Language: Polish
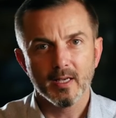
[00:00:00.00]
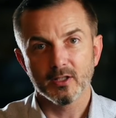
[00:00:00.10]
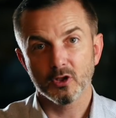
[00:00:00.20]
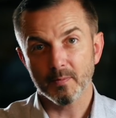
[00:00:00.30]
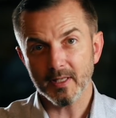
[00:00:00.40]

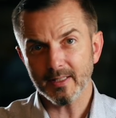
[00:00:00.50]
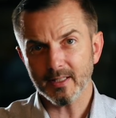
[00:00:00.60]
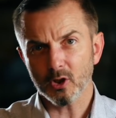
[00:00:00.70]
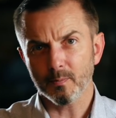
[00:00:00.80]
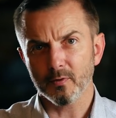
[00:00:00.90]
Zrobienie
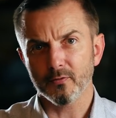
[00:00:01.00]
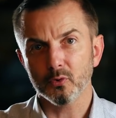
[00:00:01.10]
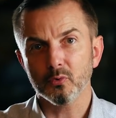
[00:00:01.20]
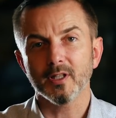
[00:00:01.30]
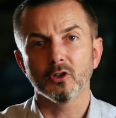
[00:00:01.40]
tego
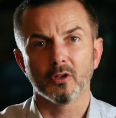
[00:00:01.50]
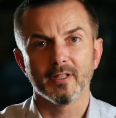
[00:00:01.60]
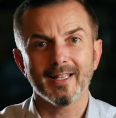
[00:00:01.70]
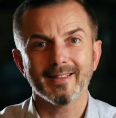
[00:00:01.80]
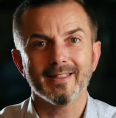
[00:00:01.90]
powoduje
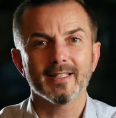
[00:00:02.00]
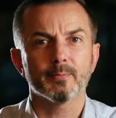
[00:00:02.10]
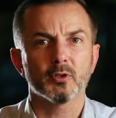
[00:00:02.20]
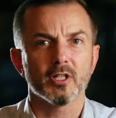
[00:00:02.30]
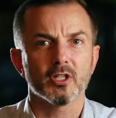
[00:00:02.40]
dodatnie
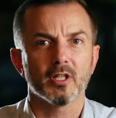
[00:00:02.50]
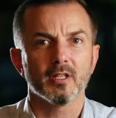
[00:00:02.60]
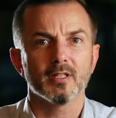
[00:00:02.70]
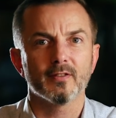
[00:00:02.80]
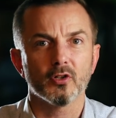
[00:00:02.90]

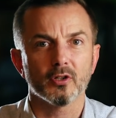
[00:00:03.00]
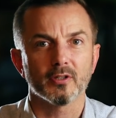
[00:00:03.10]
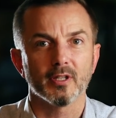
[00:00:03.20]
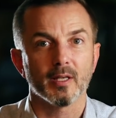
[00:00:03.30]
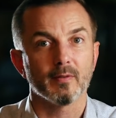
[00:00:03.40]
sprzężenie zwrotne.